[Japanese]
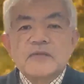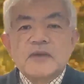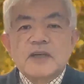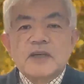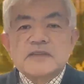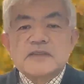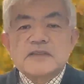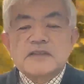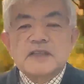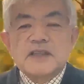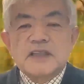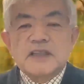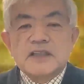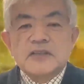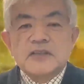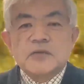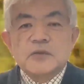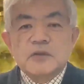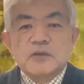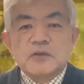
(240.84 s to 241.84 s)
えー、まあしっか
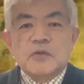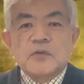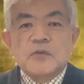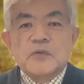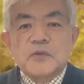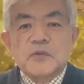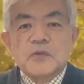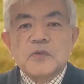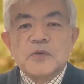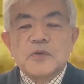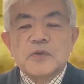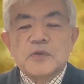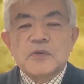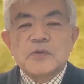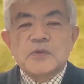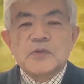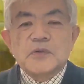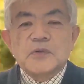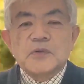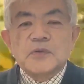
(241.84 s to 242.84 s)
り乗るとい
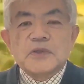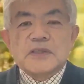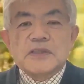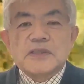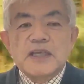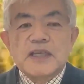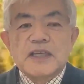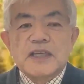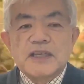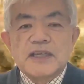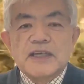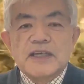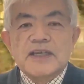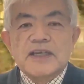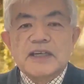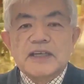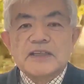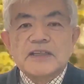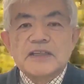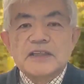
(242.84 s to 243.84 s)
うことをですね、えー、
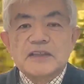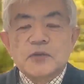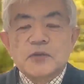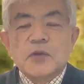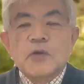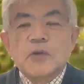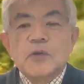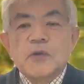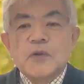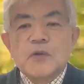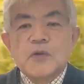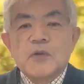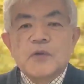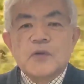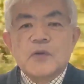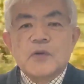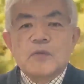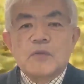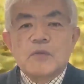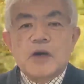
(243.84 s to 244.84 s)
やってると
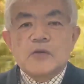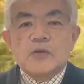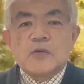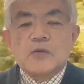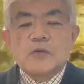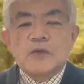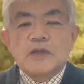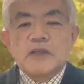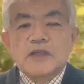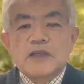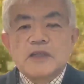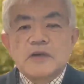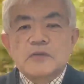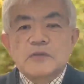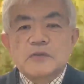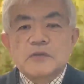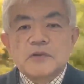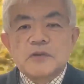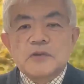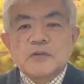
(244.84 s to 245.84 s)
まあ、ここまで行けば
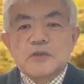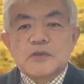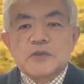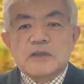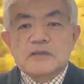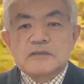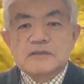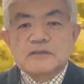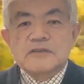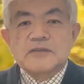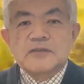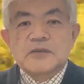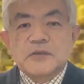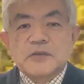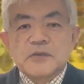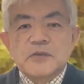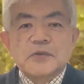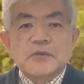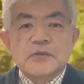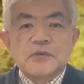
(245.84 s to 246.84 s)
本当にオタクと
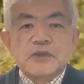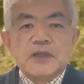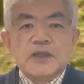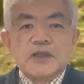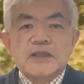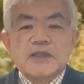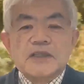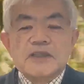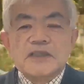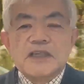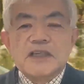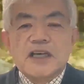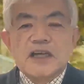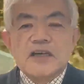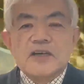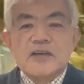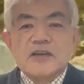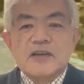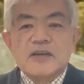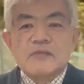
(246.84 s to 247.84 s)
いうことなんです
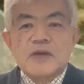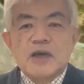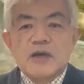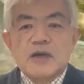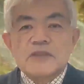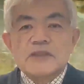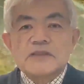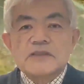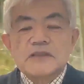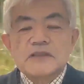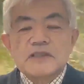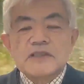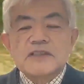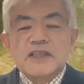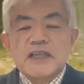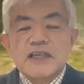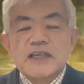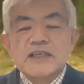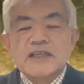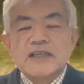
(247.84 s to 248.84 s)
が、まあ別にで
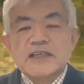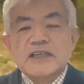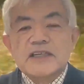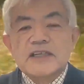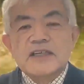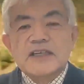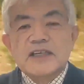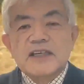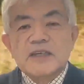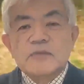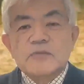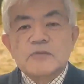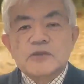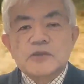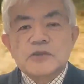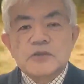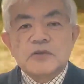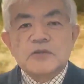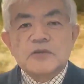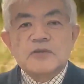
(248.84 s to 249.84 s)
すね、えー、も
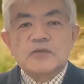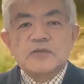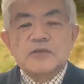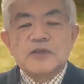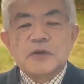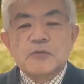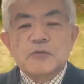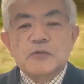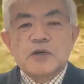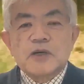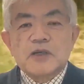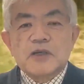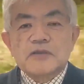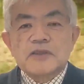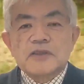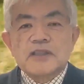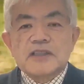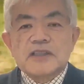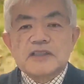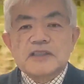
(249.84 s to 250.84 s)
ちろん、こんなもん、あ
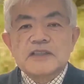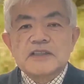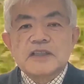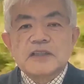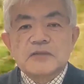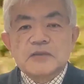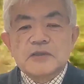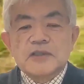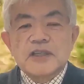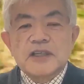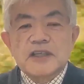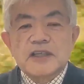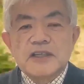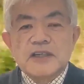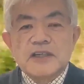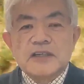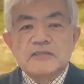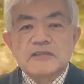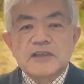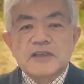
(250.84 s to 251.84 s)
の、ただ好きで乗ってりゃいい
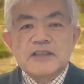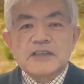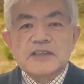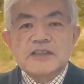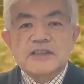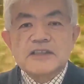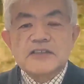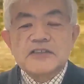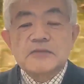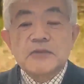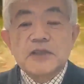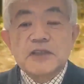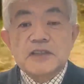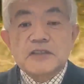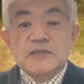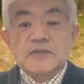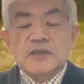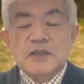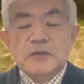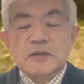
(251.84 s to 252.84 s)
だけの話で趣味っ
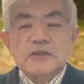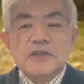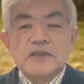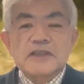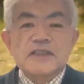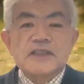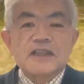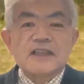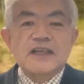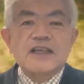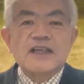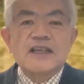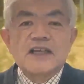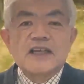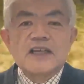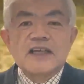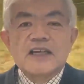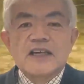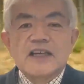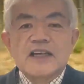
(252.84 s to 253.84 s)
てそんなもんですから、
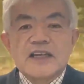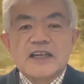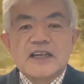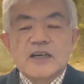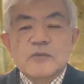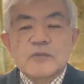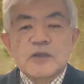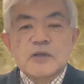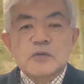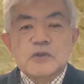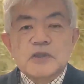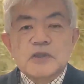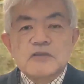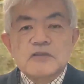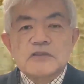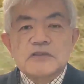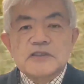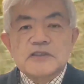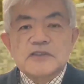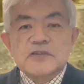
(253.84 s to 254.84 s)
えー、あんまりこだ
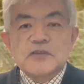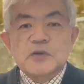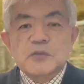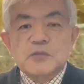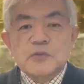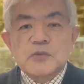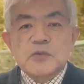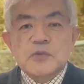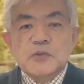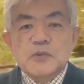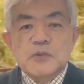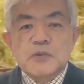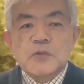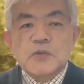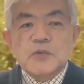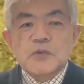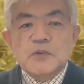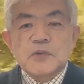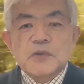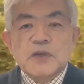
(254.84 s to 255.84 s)
わる必要
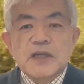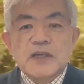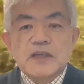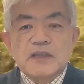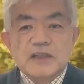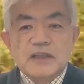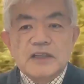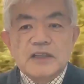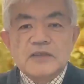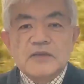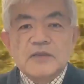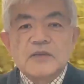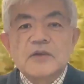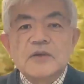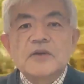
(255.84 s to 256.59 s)
もないかな